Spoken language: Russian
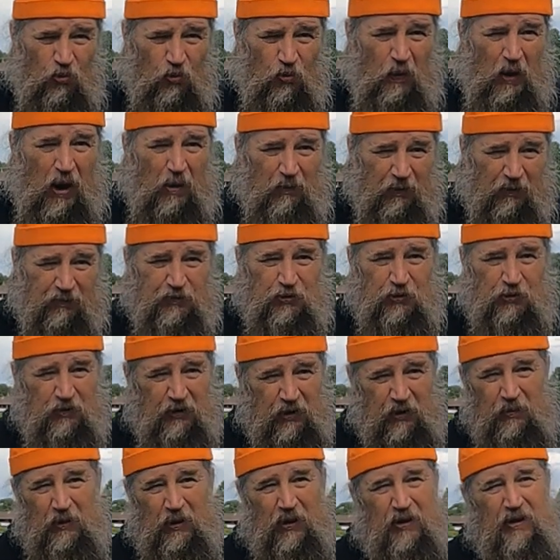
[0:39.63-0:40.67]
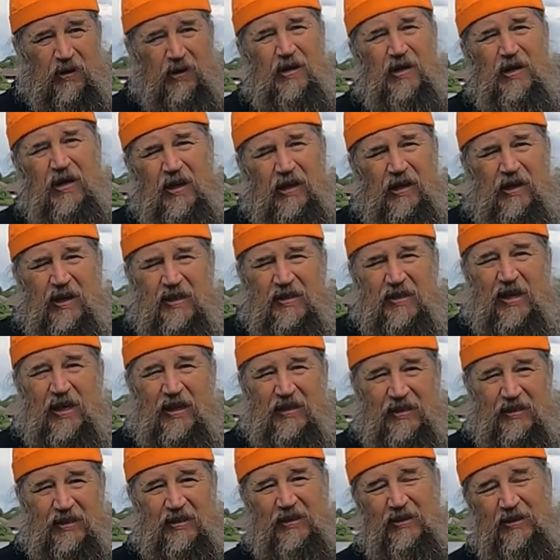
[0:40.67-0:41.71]
у мамы все время
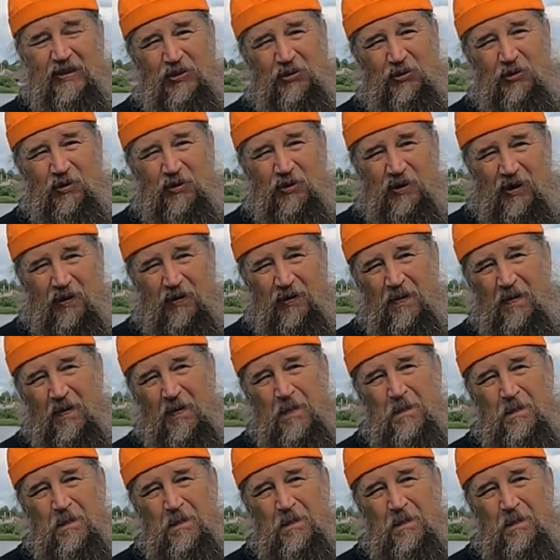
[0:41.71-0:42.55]
казанская икона –